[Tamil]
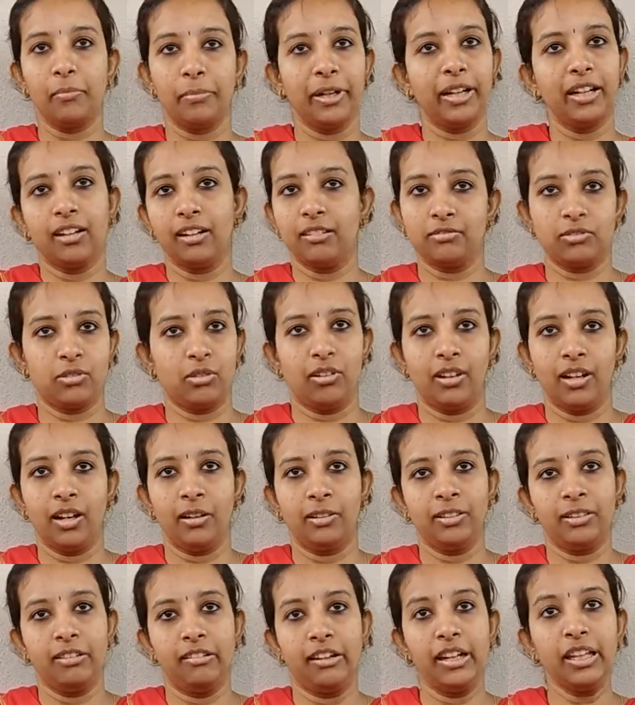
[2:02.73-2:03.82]
அப்படின்னு
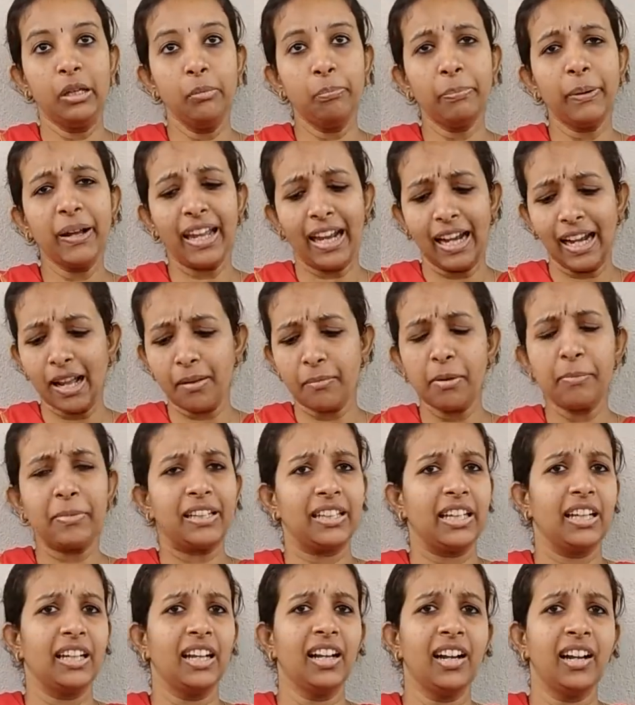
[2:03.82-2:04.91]
சொல்லலாம் தவிர இப்ப எல்லாமே
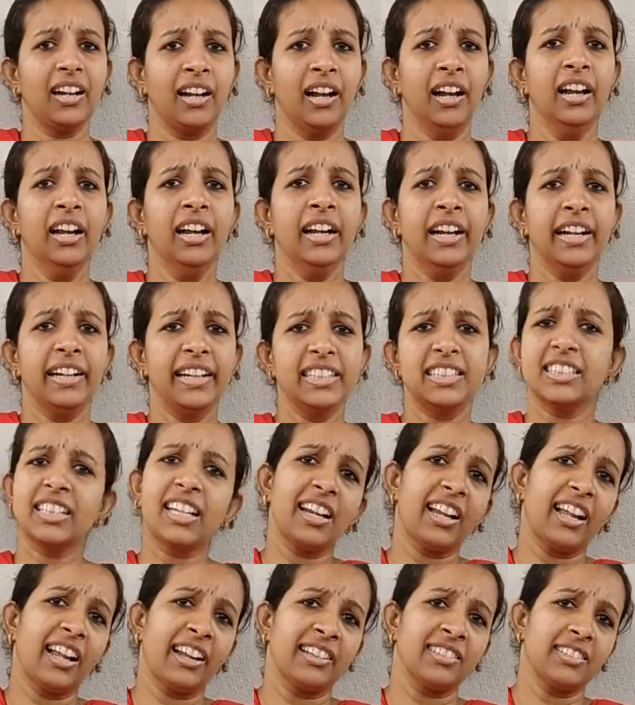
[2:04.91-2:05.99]
பாத்தீங்கன்னா
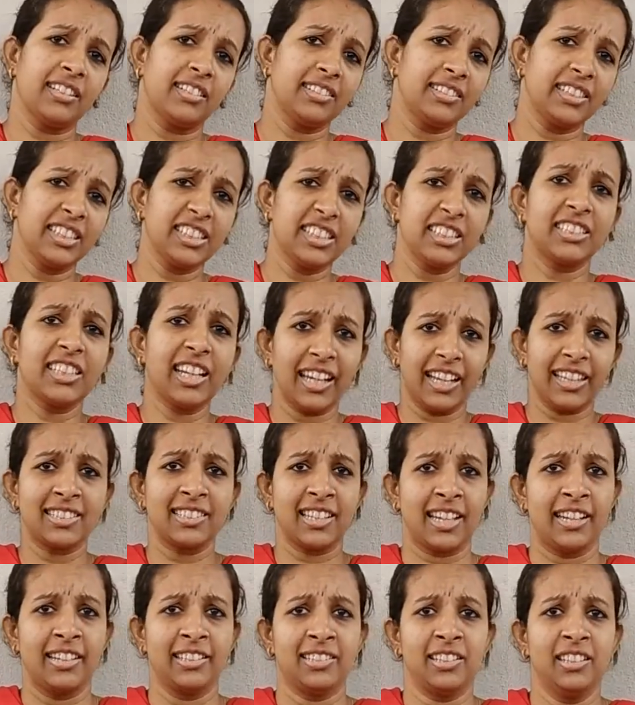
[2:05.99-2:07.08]
டிஜிட்டலைஸ் டிஜிட்டலைஸ்
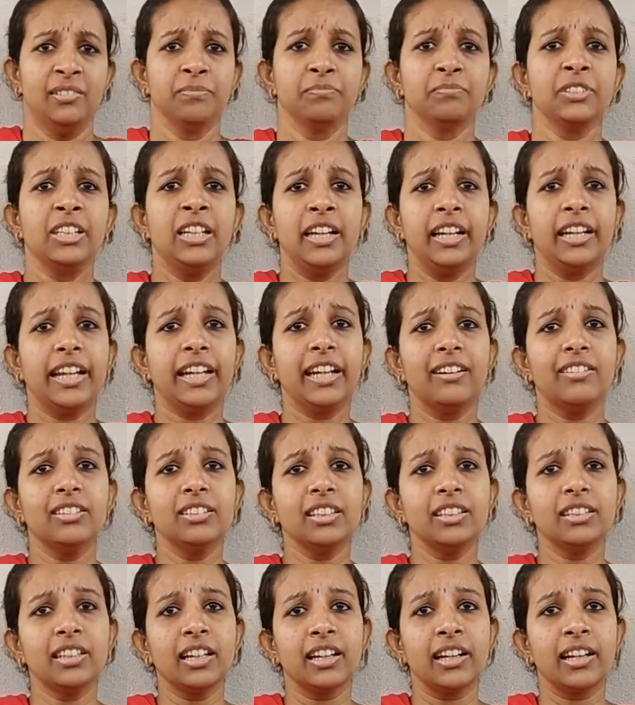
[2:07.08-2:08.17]
ஆயிடுச்சு நீங்க
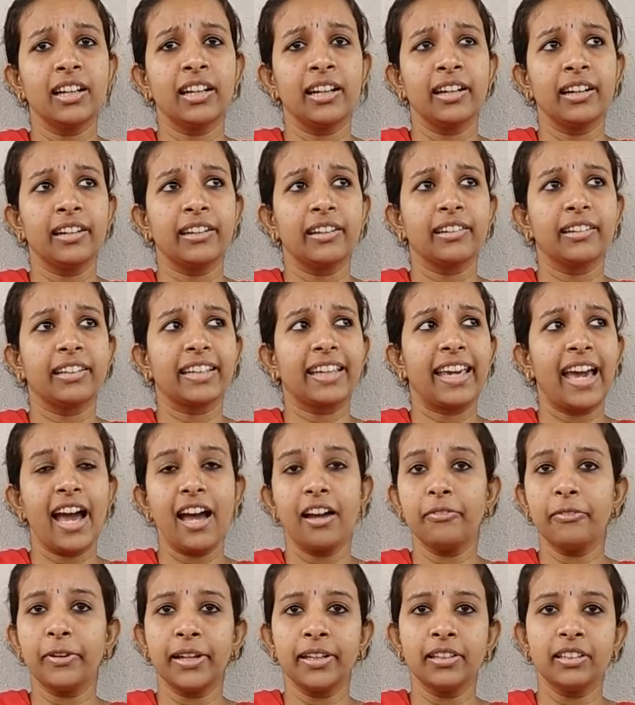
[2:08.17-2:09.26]
வந்து இந்த
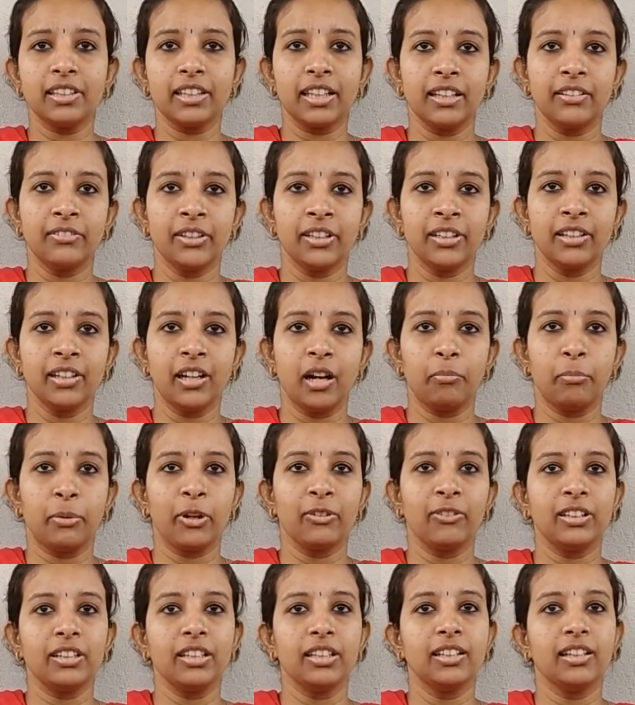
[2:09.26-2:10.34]
கேவேன் தீவு
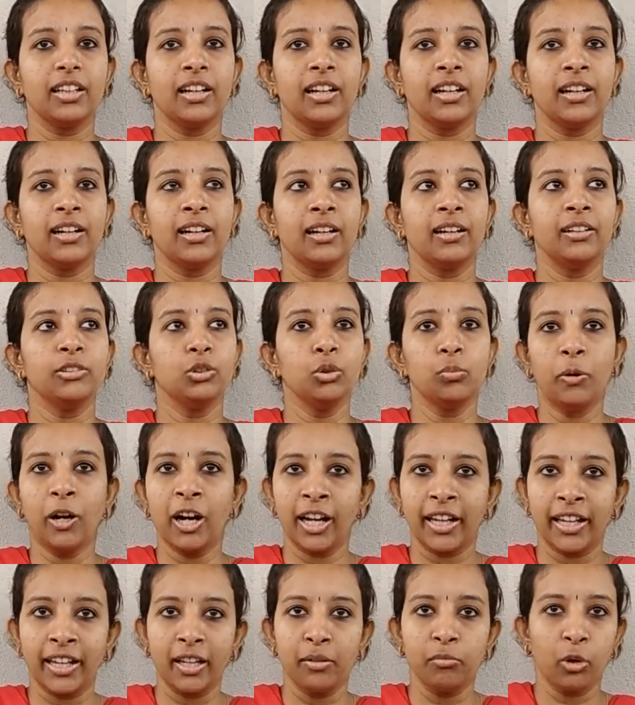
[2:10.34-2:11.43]
அப்புறம் வந்து இந்த
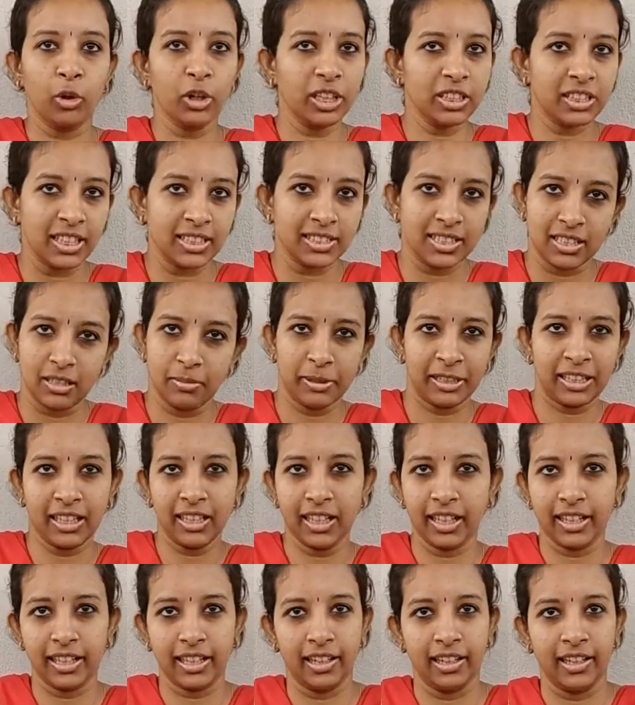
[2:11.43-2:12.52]
துபாய் மொரிஷியஸ் இதை
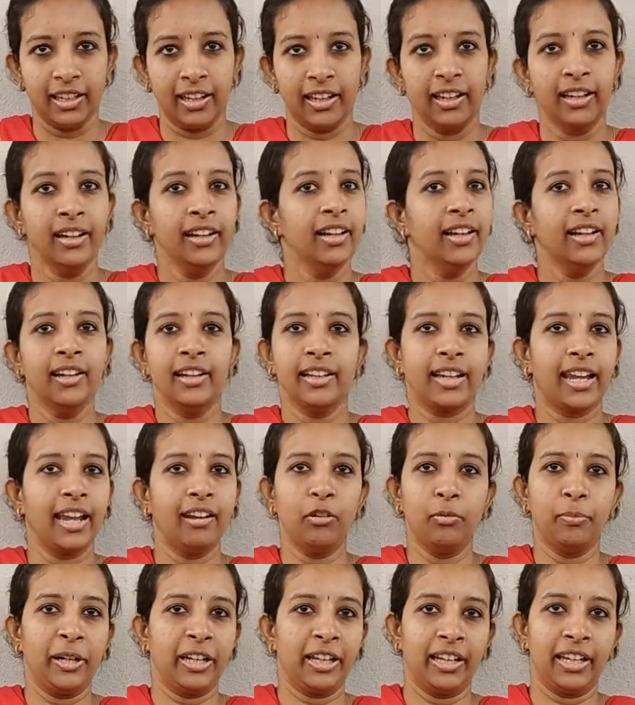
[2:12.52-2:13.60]
பத்தினா நீங்க
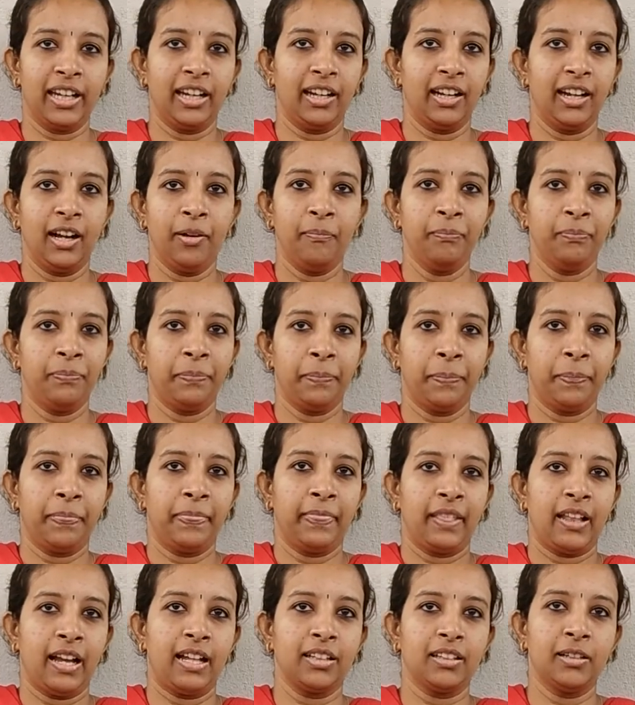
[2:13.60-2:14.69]
கேள்விப்பட்டிருக்கீங்களா
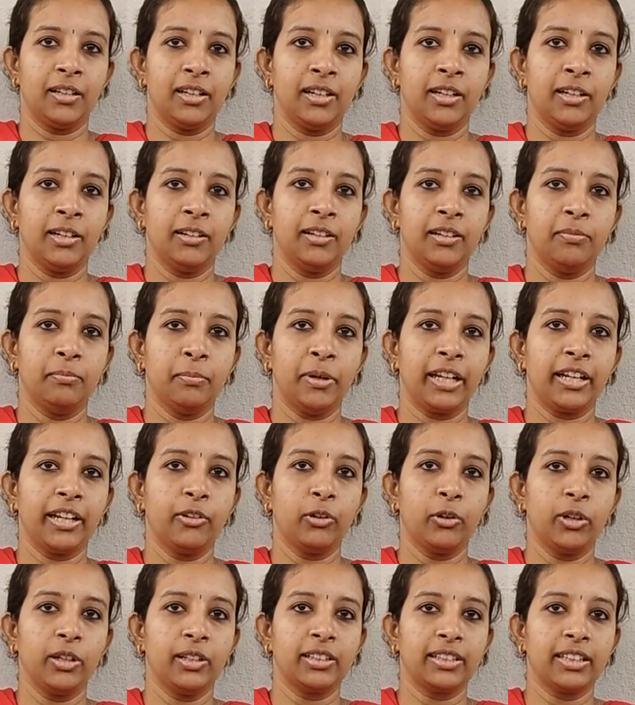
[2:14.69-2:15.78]
அந்த மாதிரி
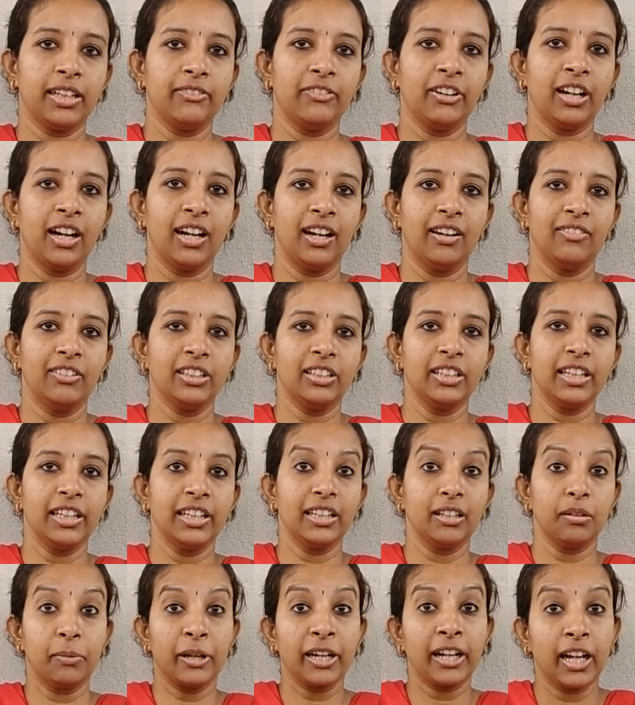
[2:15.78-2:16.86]
ஒரு தீவுகள்ல வந்து
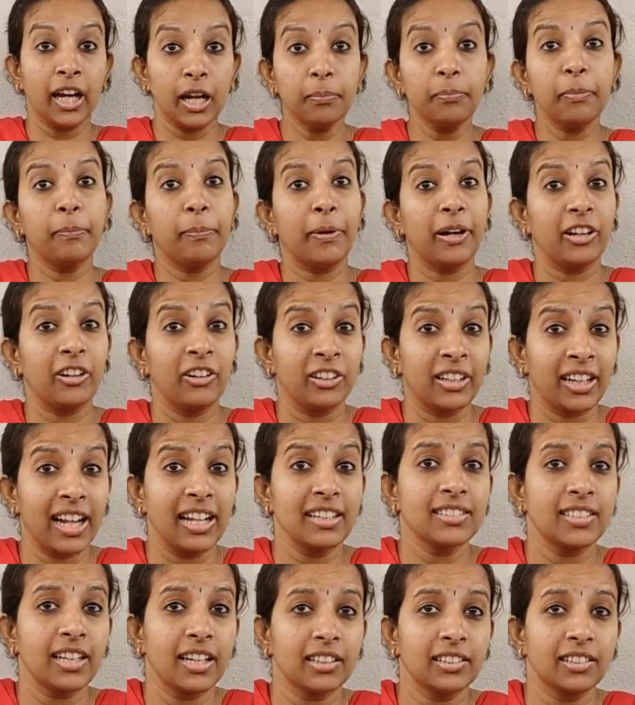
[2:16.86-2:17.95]
இந்த மாதிரி ஜாலியா
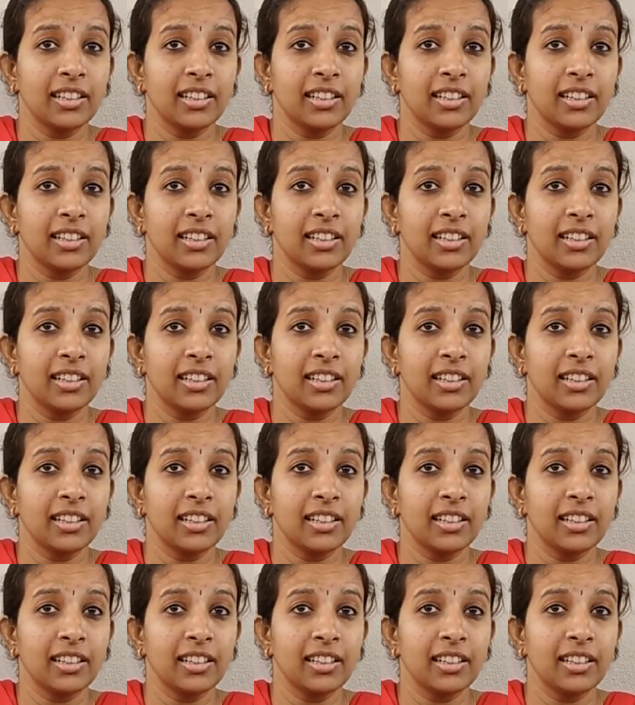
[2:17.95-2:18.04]
போவாங்க